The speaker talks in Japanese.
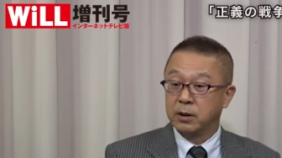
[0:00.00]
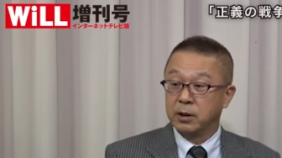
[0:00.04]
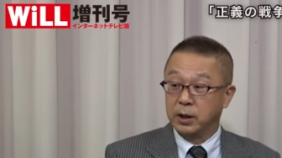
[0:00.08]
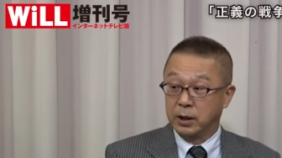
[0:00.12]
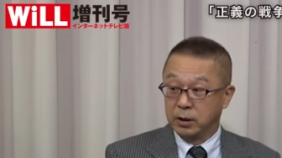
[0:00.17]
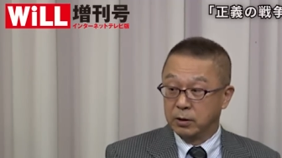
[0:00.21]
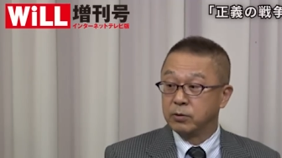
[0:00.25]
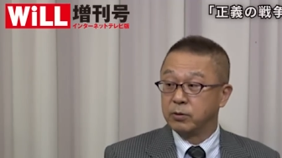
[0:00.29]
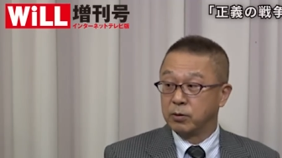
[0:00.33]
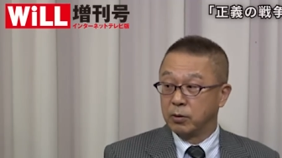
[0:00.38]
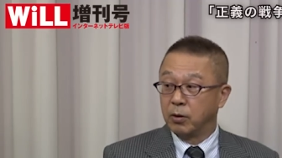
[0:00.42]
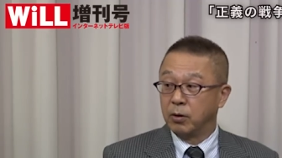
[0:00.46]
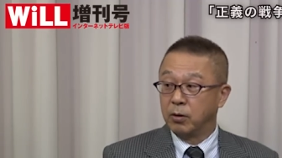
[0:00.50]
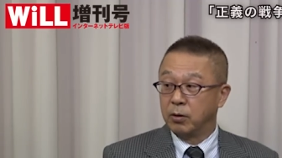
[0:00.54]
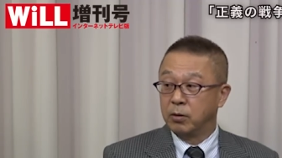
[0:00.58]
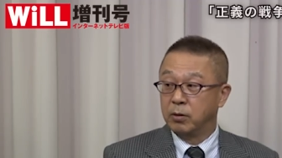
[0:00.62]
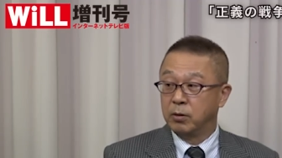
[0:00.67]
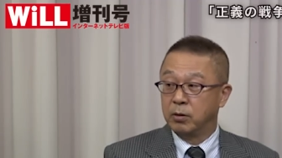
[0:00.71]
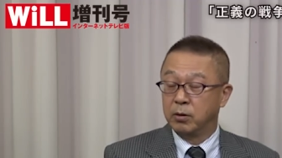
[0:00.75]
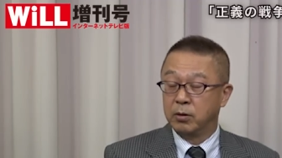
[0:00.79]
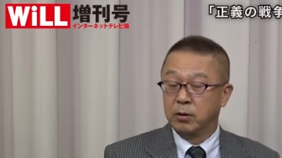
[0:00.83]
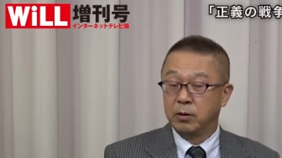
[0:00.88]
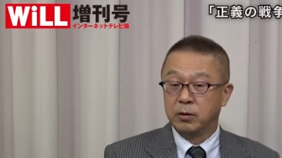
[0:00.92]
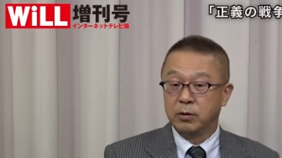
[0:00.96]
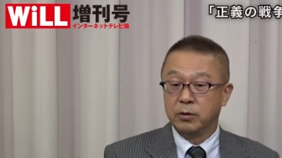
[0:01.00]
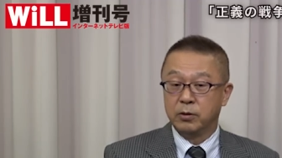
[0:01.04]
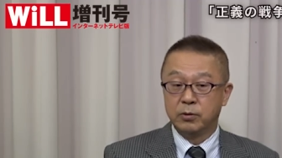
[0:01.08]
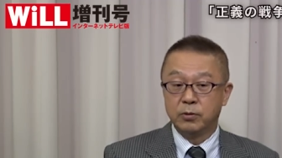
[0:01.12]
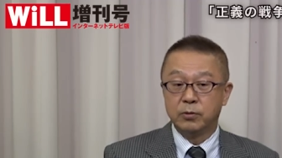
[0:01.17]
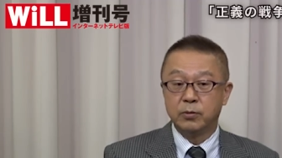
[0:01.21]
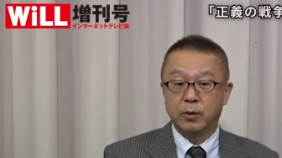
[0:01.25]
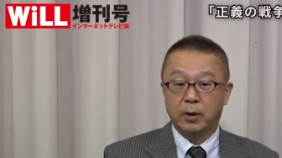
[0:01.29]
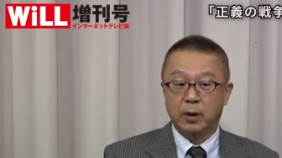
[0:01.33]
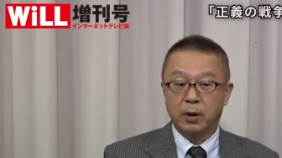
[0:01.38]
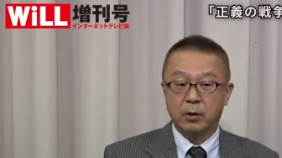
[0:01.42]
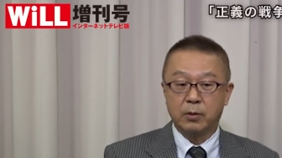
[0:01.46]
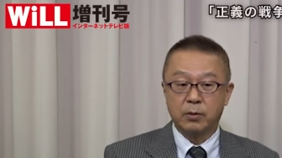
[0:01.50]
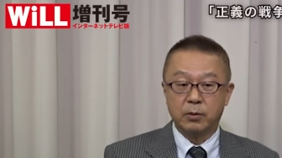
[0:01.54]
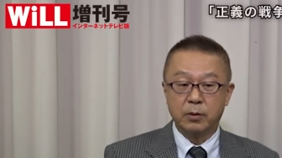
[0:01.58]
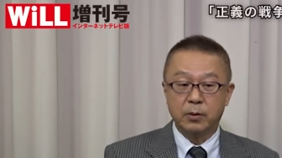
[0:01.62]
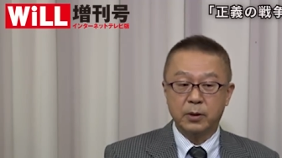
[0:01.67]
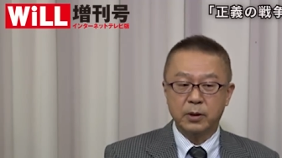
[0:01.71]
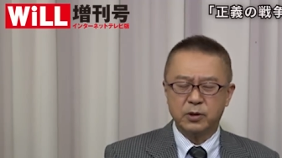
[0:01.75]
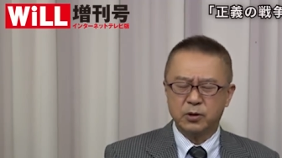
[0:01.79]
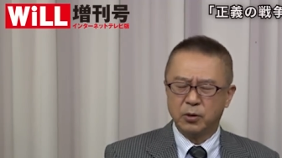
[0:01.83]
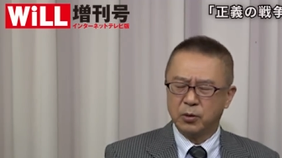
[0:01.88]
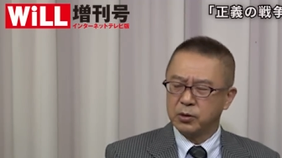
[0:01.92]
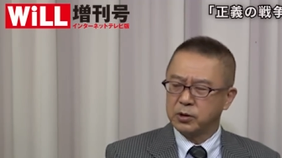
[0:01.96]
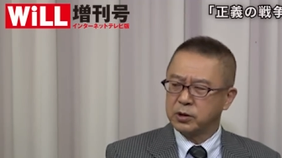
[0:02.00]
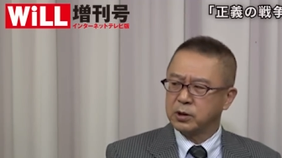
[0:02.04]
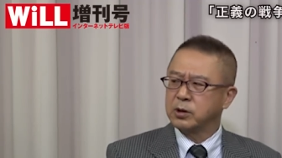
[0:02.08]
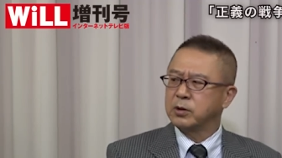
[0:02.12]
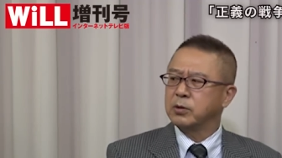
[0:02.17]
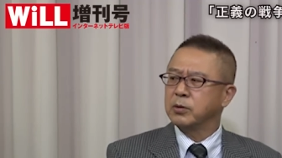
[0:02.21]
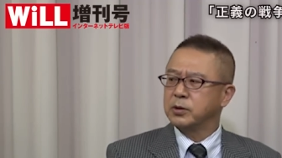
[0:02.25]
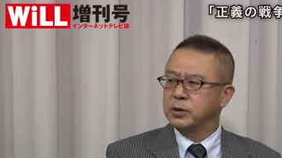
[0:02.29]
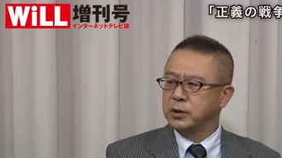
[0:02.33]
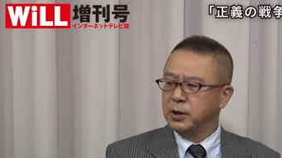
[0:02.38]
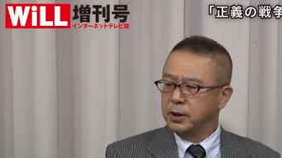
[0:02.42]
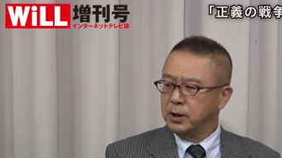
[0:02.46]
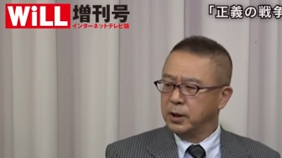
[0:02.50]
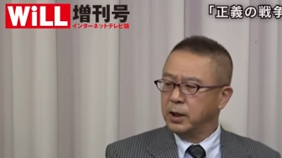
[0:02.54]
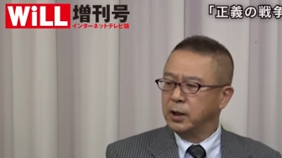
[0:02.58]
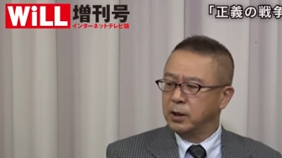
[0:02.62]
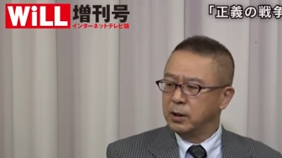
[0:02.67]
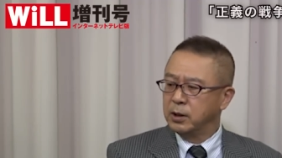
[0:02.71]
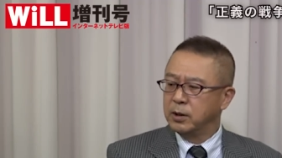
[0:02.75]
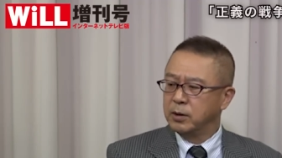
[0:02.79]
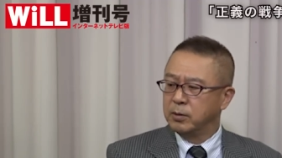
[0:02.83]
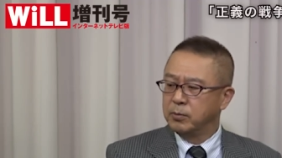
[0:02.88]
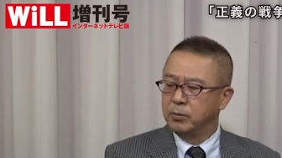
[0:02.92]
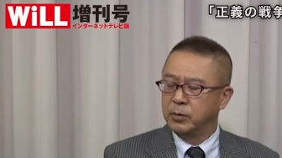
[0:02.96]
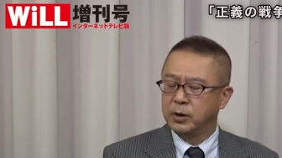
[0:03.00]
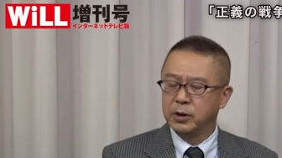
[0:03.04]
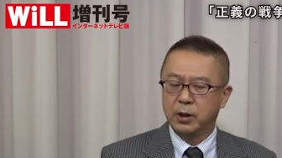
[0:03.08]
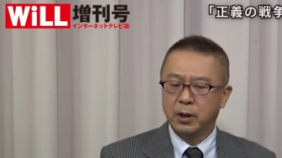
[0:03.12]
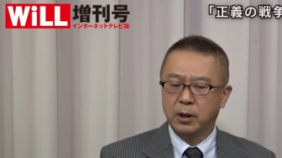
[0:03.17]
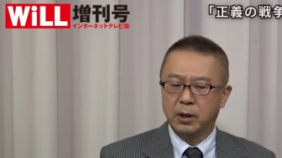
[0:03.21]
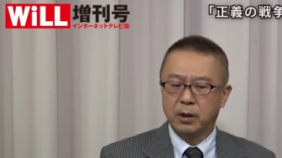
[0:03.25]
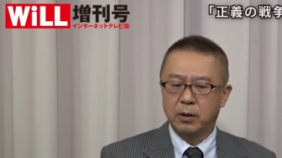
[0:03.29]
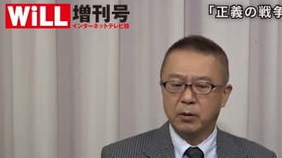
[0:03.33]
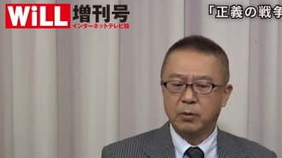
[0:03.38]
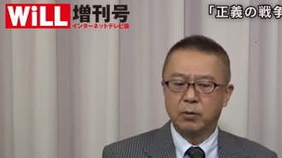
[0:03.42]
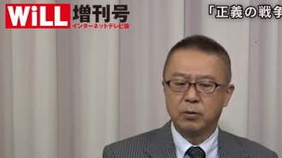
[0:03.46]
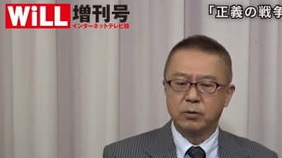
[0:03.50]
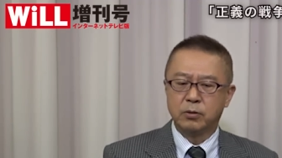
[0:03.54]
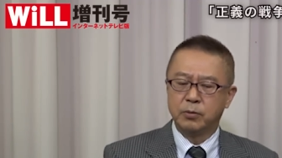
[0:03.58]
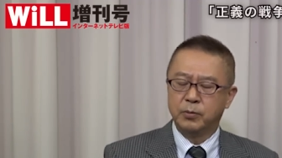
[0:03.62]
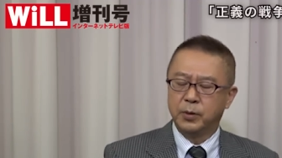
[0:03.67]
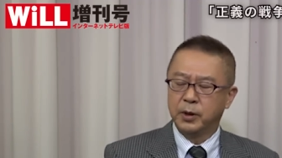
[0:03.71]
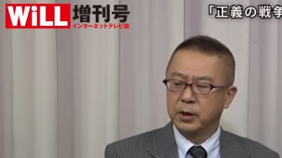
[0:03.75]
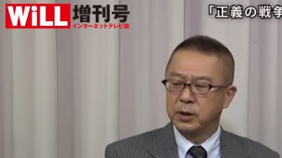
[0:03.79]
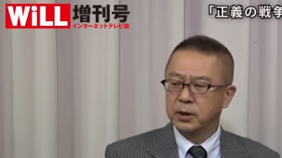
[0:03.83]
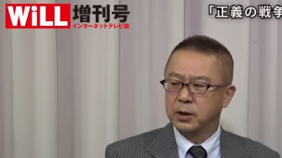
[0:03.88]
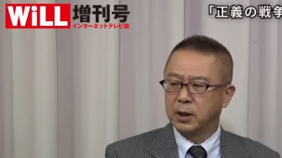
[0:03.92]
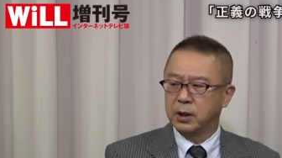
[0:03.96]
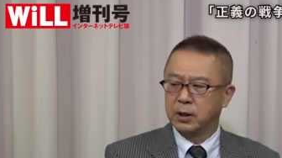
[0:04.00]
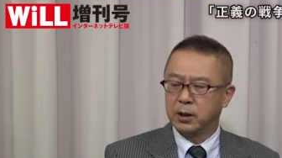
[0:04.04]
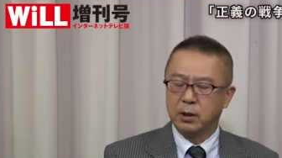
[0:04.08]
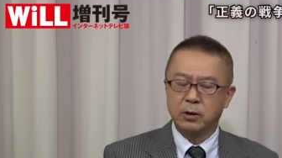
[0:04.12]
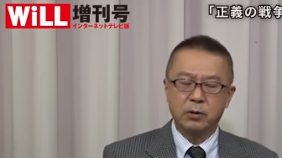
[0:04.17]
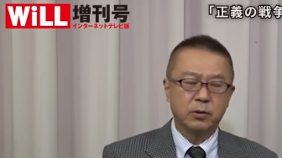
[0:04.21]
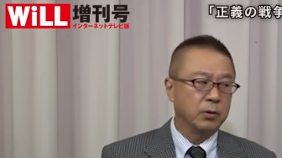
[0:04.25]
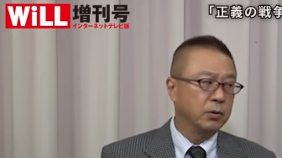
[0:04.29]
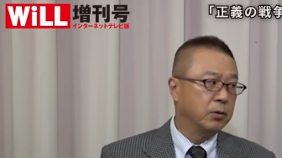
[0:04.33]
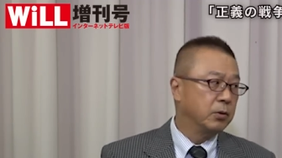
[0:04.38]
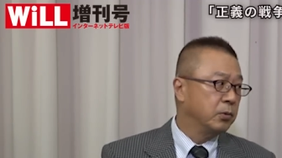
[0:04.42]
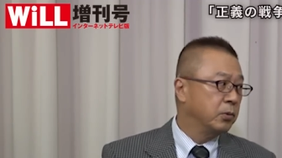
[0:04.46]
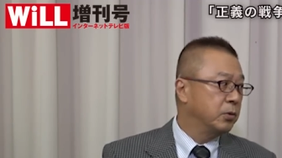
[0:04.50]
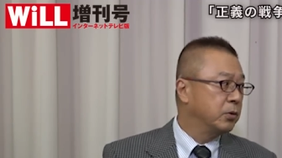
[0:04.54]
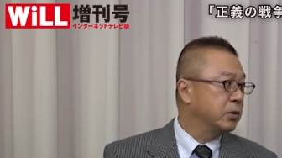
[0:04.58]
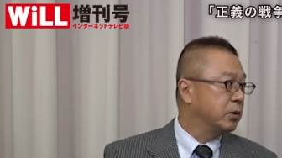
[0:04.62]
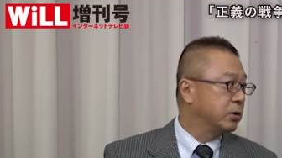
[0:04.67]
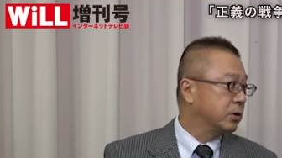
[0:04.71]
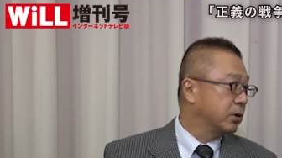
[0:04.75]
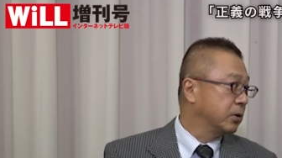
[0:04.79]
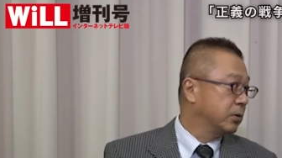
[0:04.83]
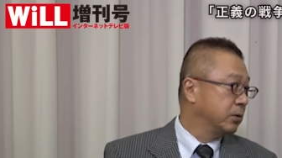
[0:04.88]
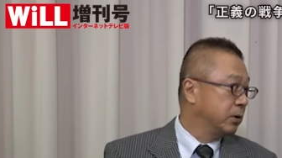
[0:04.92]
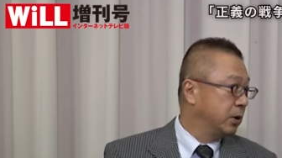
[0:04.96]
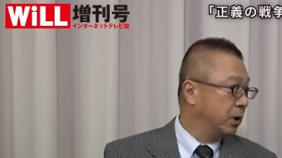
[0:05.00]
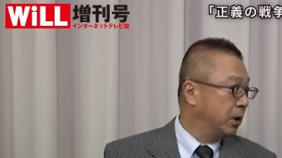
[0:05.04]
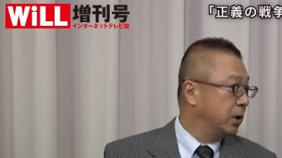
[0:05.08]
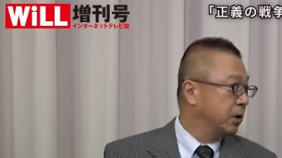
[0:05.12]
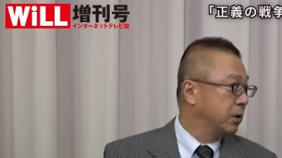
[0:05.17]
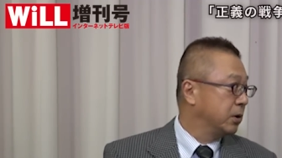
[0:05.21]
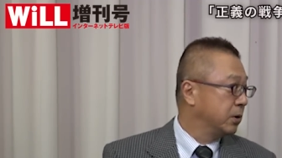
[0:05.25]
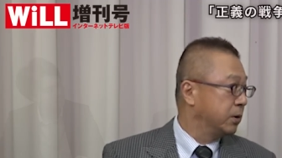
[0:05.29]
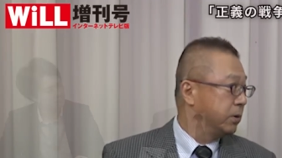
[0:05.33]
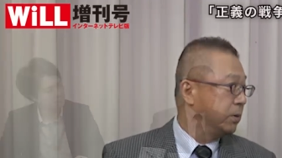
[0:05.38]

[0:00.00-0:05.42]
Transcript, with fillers: いるというのはこれは常識としてね見ておくべきだなと思うんですけどね。